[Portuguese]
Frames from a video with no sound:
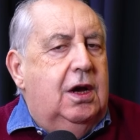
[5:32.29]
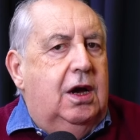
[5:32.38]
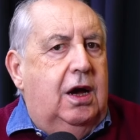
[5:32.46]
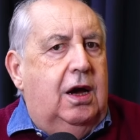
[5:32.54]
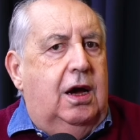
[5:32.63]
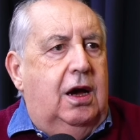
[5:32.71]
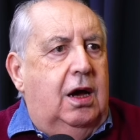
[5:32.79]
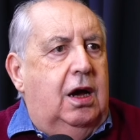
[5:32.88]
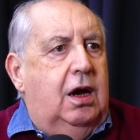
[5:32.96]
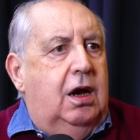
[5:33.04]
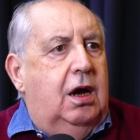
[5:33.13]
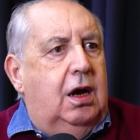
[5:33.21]
A,
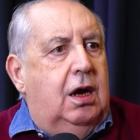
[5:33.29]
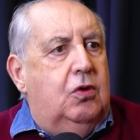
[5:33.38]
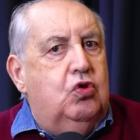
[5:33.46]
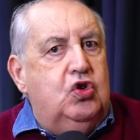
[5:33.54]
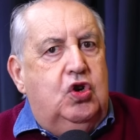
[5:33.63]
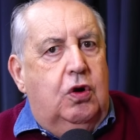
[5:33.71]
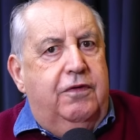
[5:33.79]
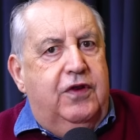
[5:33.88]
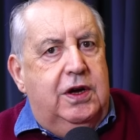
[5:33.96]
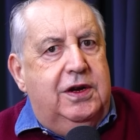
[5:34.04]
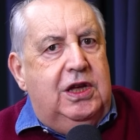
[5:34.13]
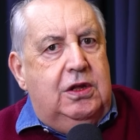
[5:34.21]
a, a, o
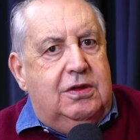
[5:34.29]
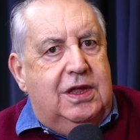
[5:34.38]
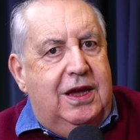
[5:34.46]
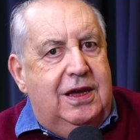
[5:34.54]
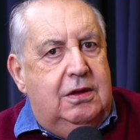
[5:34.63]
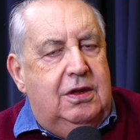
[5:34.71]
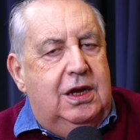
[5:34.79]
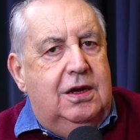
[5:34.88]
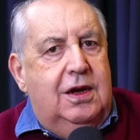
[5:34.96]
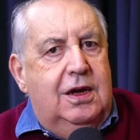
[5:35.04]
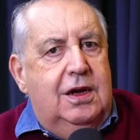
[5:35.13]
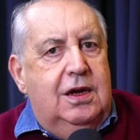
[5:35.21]
Giovanni entende
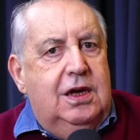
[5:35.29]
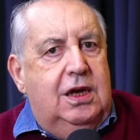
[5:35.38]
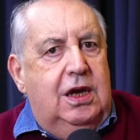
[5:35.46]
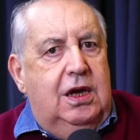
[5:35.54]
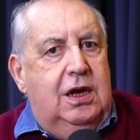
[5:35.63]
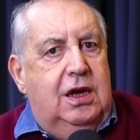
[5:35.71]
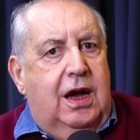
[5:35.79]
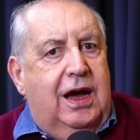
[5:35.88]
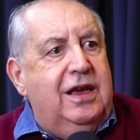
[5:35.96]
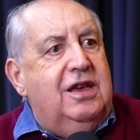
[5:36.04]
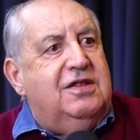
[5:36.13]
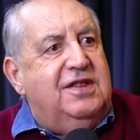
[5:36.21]
que
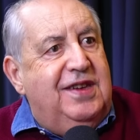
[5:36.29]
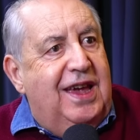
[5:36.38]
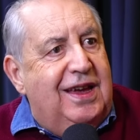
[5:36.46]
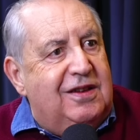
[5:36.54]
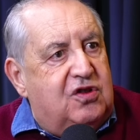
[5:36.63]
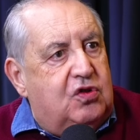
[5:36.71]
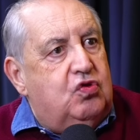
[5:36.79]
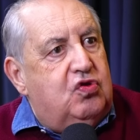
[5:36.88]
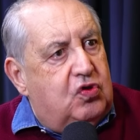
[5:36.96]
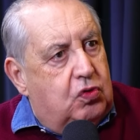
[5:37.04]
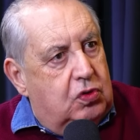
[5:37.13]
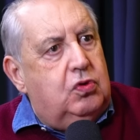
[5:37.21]
há
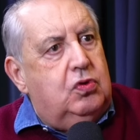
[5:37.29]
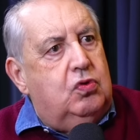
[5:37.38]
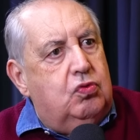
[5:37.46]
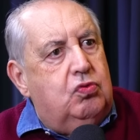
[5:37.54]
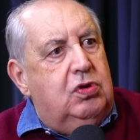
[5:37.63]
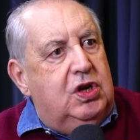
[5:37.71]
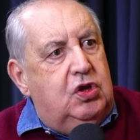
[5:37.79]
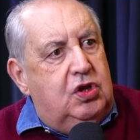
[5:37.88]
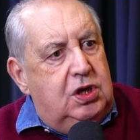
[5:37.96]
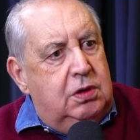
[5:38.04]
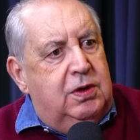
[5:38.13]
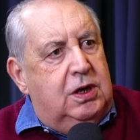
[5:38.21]
excessos contra o
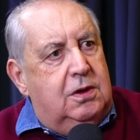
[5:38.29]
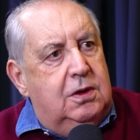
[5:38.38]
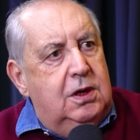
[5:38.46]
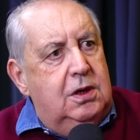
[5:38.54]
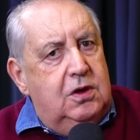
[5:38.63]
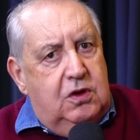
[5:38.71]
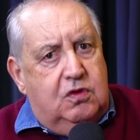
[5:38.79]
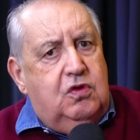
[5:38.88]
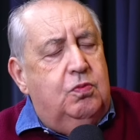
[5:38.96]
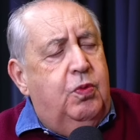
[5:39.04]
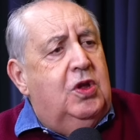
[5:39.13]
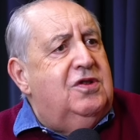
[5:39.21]
Curitiba,
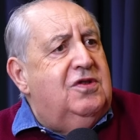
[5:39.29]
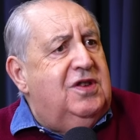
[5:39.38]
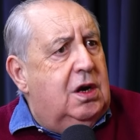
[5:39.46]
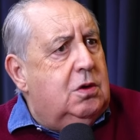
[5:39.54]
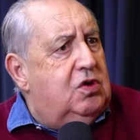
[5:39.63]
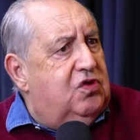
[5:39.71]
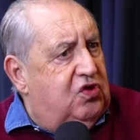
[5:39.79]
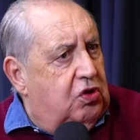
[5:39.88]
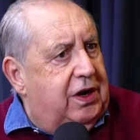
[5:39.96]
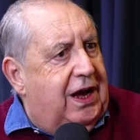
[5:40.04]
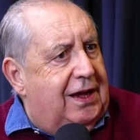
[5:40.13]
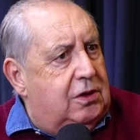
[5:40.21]
isso pode ser
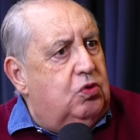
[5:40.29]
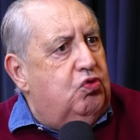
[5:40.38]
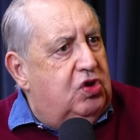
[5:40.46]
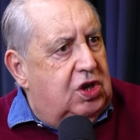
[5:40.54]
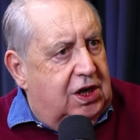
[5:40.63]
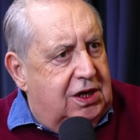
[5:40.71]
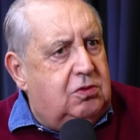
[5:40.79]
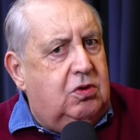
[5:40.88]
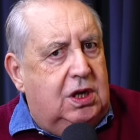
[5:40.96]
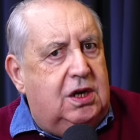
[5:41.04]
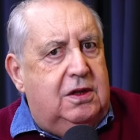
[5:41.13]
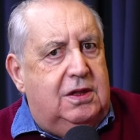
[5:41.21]
questionado, é um direito
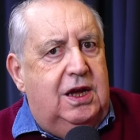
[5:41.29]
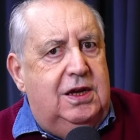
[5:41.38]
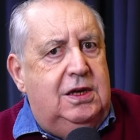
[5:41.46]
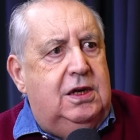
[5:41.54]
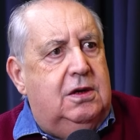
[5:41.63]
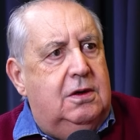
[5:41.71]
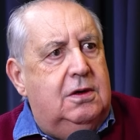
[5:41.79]
que ele tem.